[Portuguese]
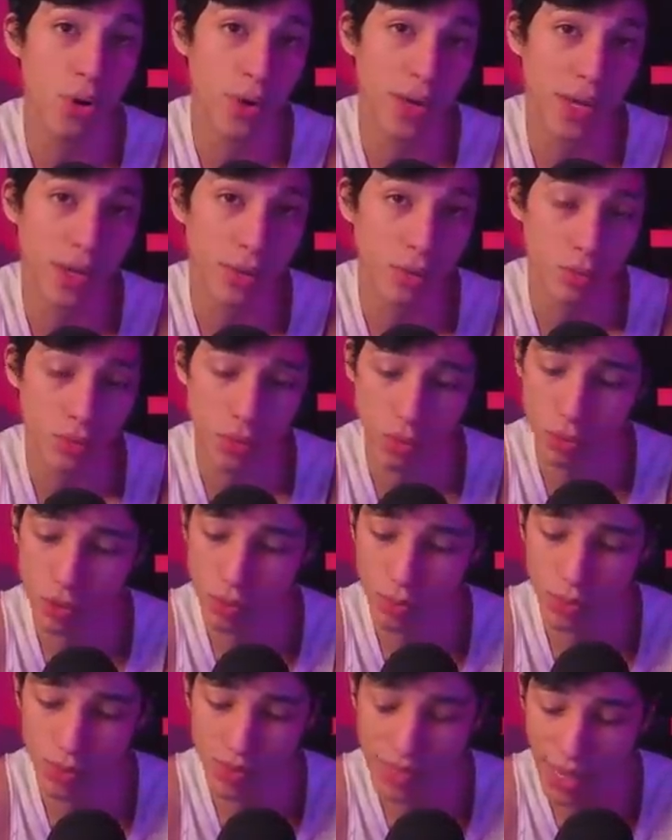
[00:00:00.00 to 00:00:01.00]
aí nos
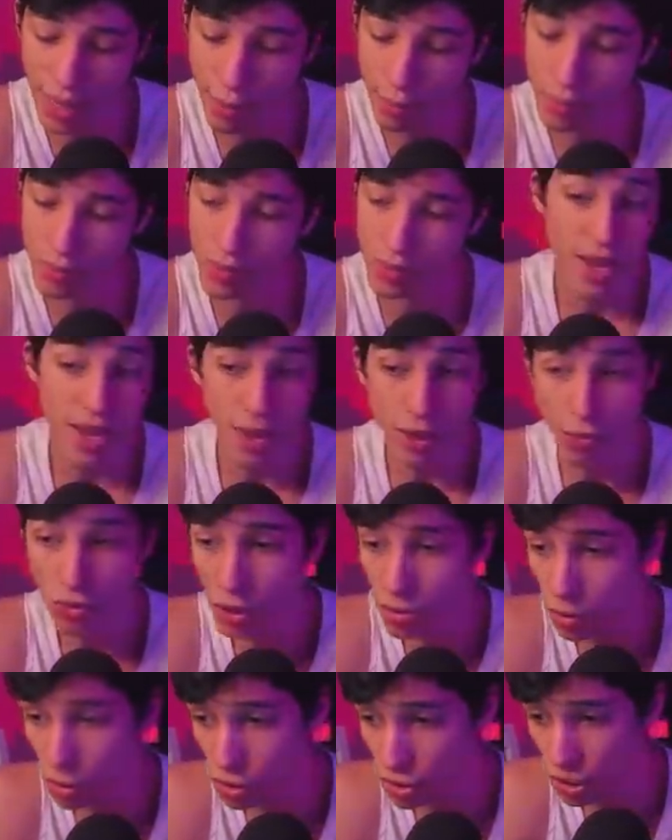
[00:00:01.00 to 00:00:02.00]
últimos tempos. Eu
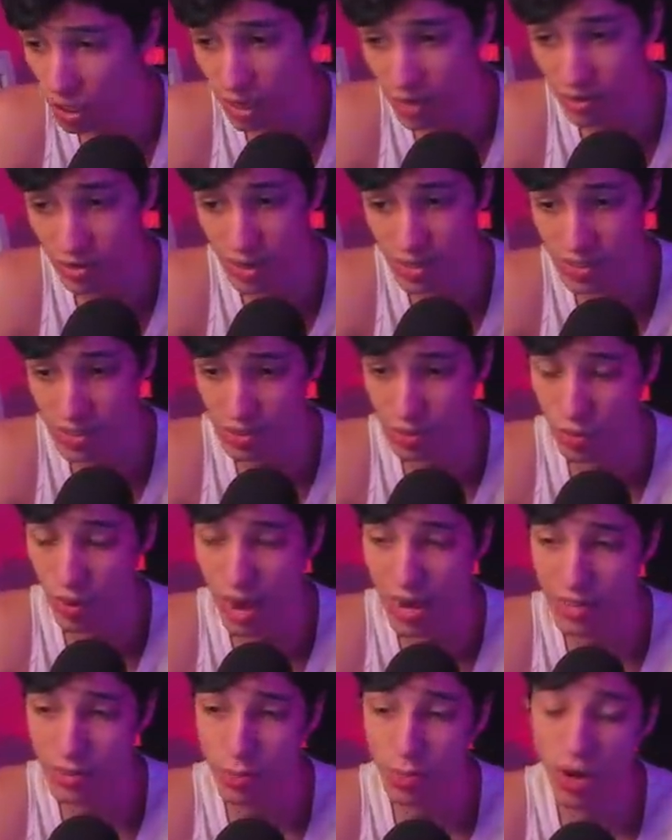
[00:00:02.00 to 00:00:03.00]
só tô chegando nesses
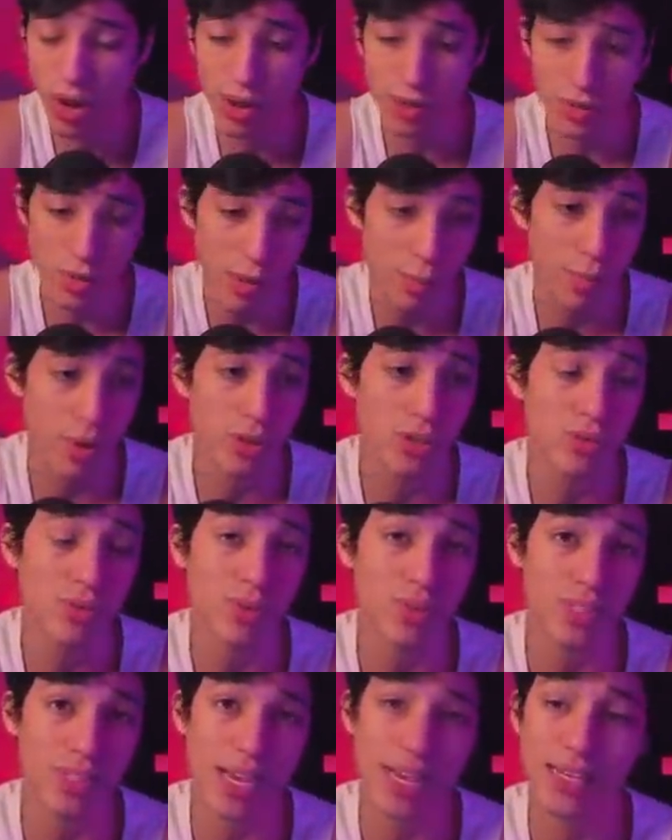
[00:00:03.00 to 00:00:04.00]
lugares por causa do apoio de
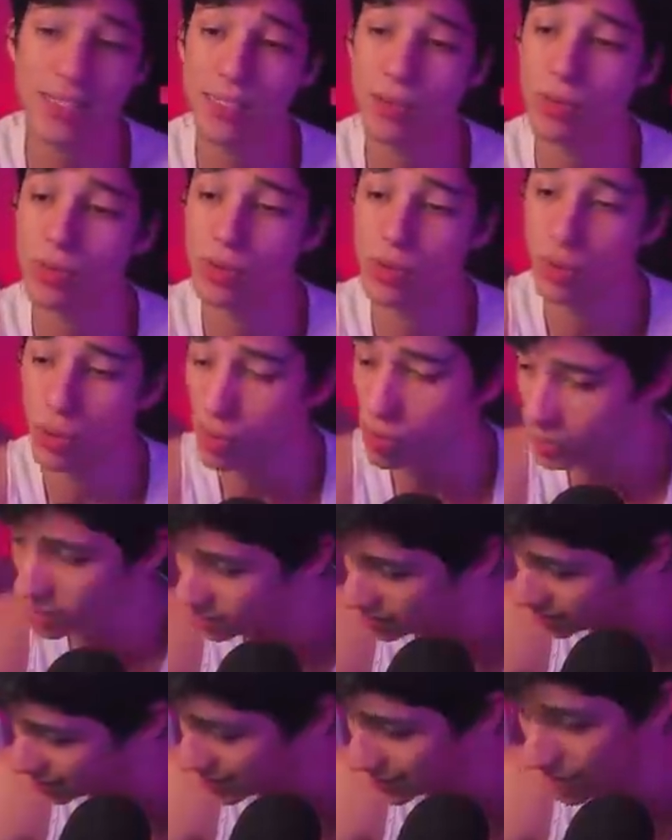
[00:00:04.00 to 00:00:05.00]
vocês e eu sou
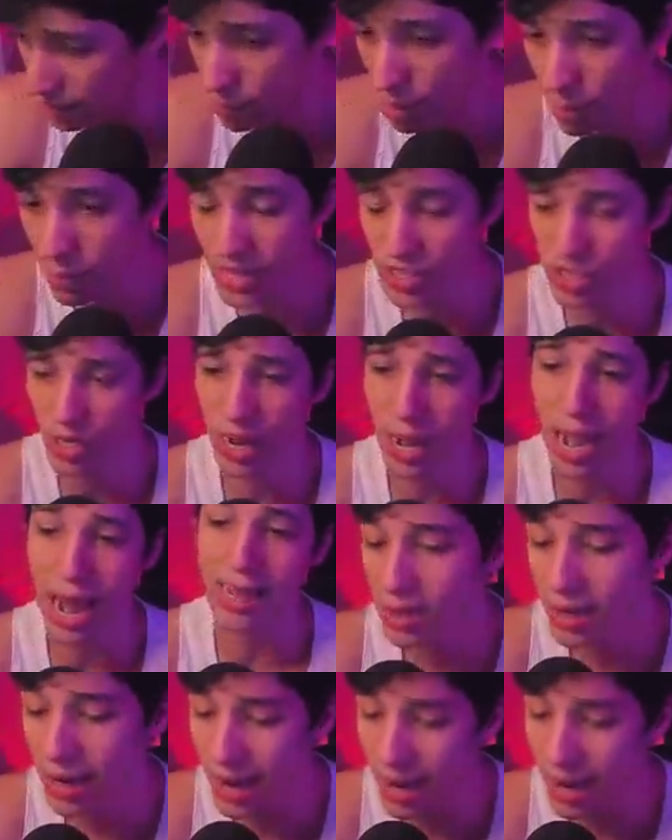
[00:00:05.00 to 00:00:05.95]
extremamente grato.